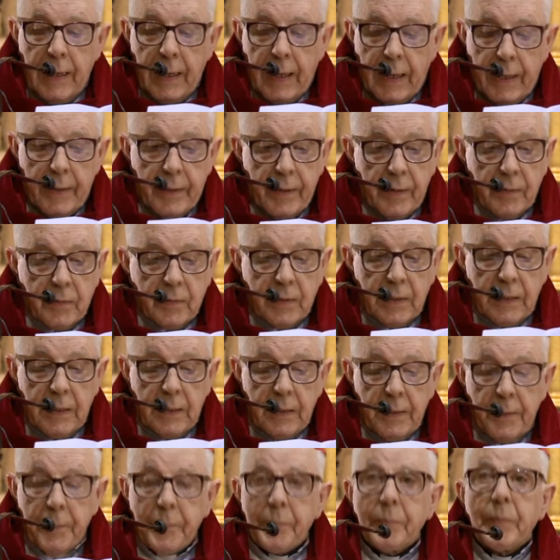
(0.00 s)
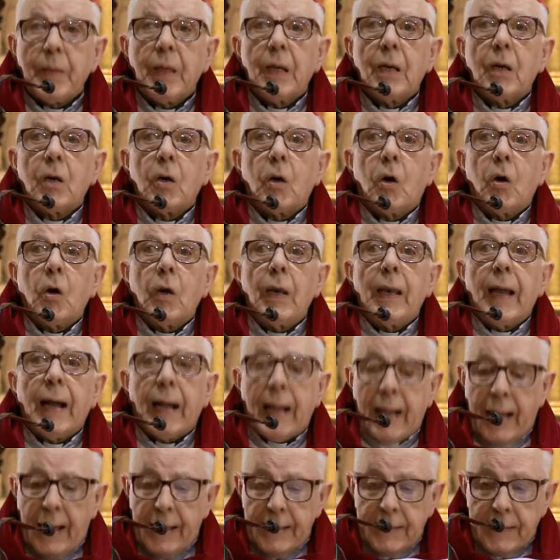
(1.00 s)
es decir, con
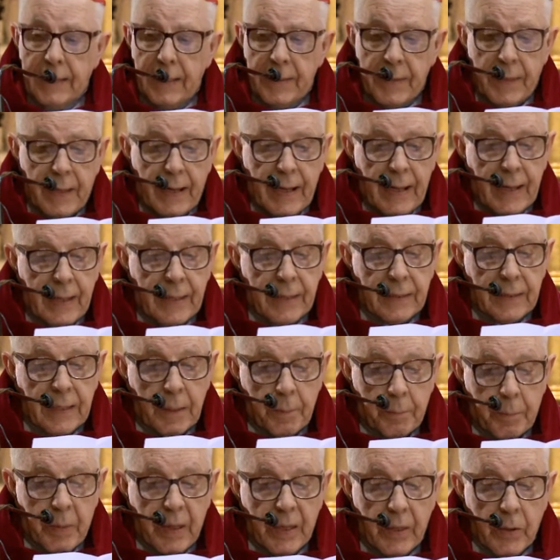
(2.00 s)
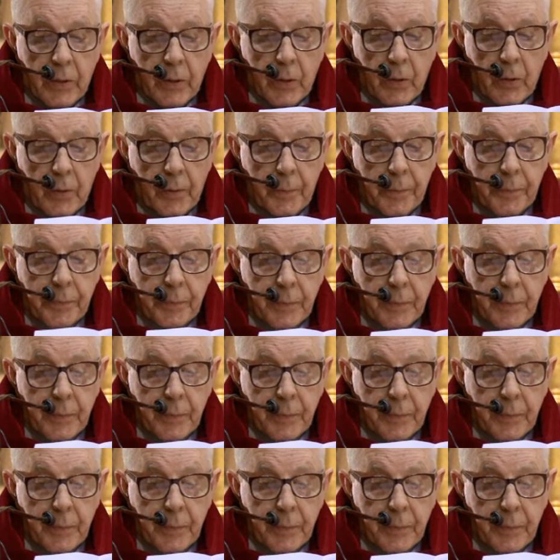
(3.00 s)
la cátedra de Pedro.